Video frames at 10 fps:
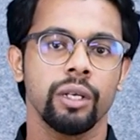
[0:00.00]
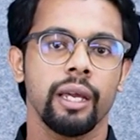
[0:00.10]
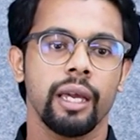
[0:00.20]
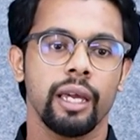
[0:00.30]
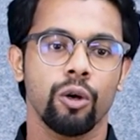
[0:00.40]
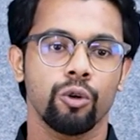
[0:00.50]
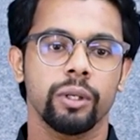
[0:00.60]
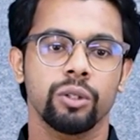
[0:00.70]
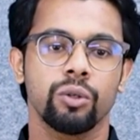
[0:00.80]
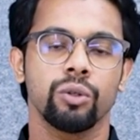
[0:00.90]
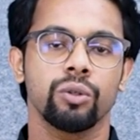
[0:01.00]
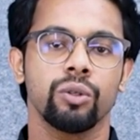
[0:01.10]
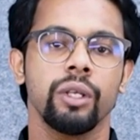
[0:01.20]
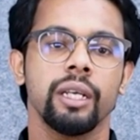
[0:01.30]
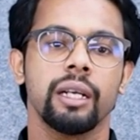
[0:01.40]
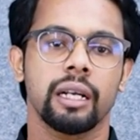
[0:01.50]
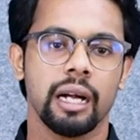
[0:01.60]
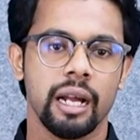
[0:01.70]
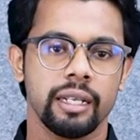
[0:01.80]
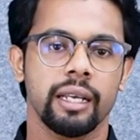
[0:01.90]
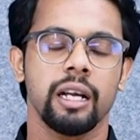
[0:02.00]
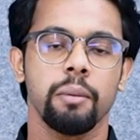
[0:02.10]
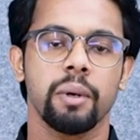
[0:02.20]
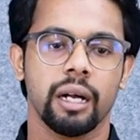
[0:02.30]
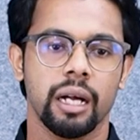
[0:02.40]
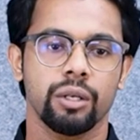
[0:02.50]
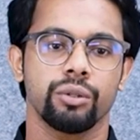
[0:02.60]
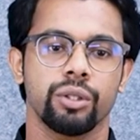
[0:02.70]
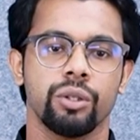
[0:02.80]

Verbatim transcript: এই অনুবাদ গ্রন্থটি কার লেখা বা কার রচিত